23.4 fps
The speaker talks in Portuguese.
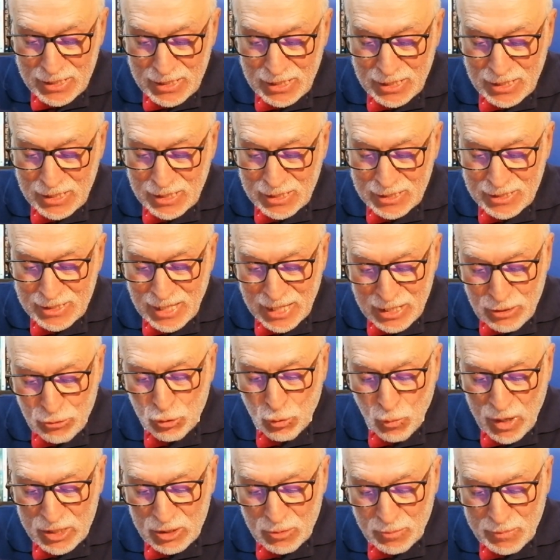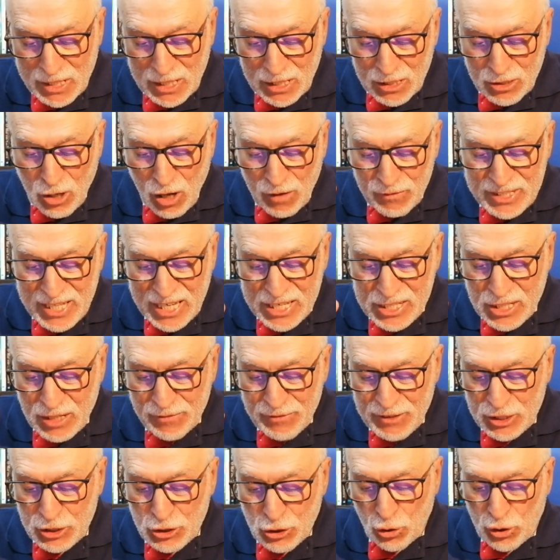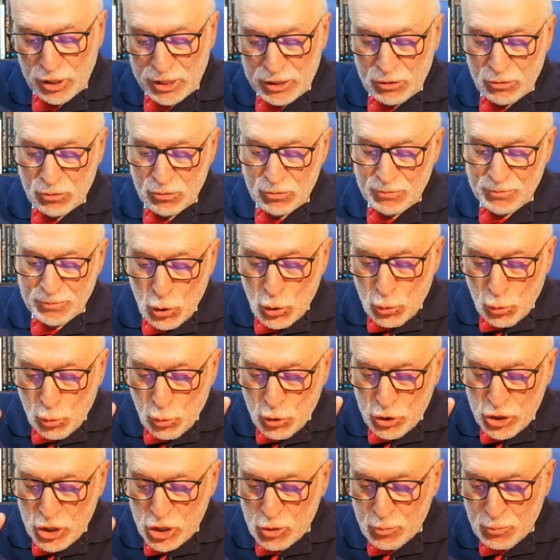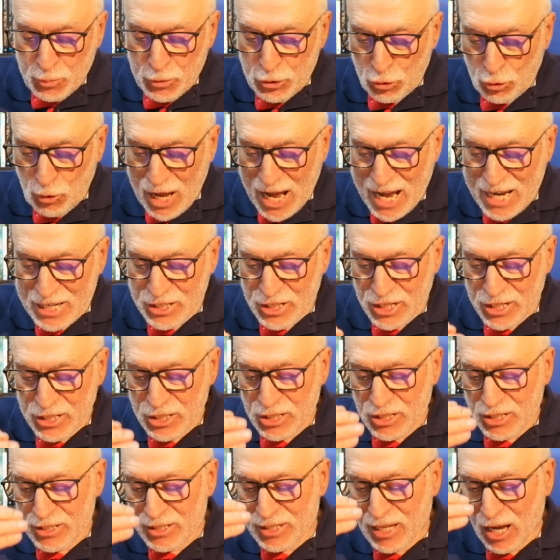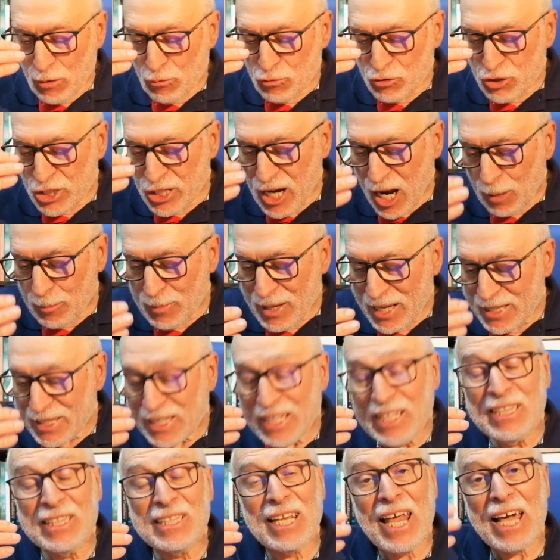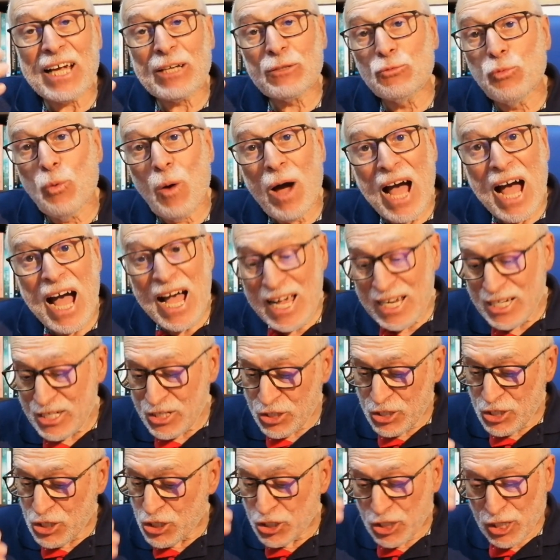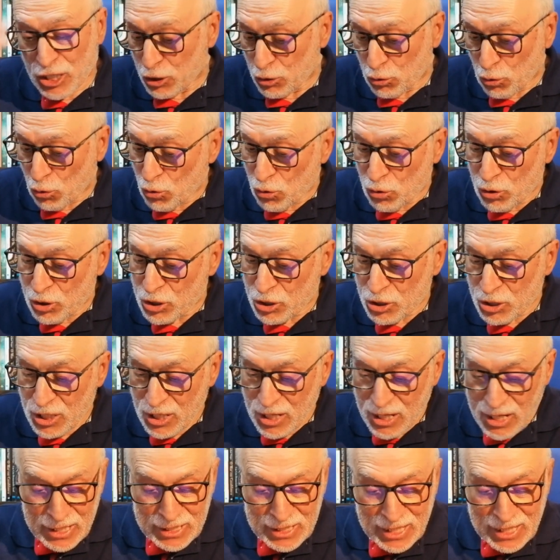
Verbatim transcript: e que saiu no ano de 1928, cujas personagens são geralmente intelectuais e escritores,